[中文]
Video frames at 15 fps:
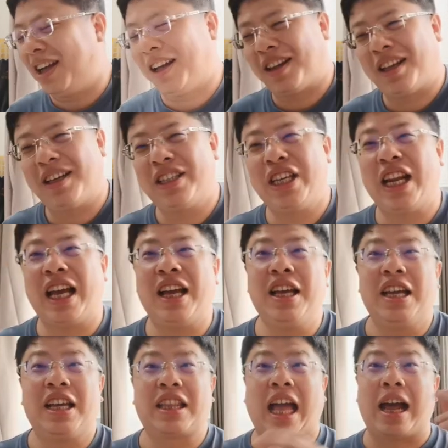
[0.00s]
那现
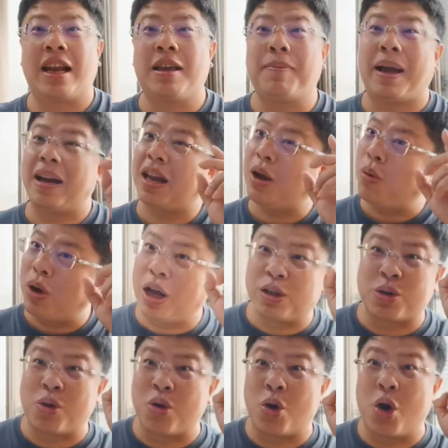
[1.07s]
在塔利班那我要
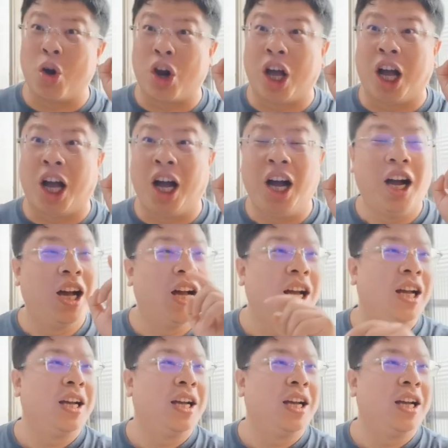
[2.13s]
总攻了。